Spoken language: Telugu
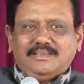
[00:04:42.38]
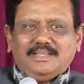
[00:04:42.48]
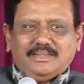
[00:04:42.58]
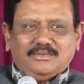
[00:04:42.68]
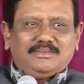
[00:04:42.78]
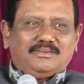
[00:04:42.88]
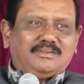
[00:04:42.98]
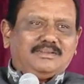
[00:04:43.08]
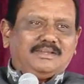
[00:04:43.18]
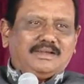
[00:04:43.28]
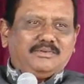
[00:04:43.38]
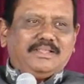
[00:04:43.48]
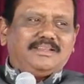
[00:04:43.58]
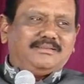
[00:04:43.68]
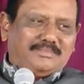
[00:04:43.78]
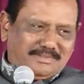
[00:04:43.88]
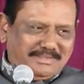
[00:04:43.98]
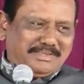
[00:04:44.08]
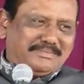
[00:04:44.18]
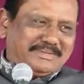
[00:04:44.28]
ఇటువంటి వాళ్ళు హౌలి
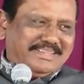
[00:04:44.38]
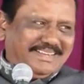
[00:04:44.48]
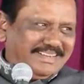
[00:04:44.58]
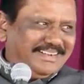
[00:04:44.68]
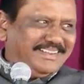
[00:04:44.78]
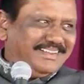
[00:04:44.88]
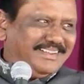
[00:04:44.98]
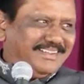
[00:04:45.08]
అనకపోతే ఏమనాలండి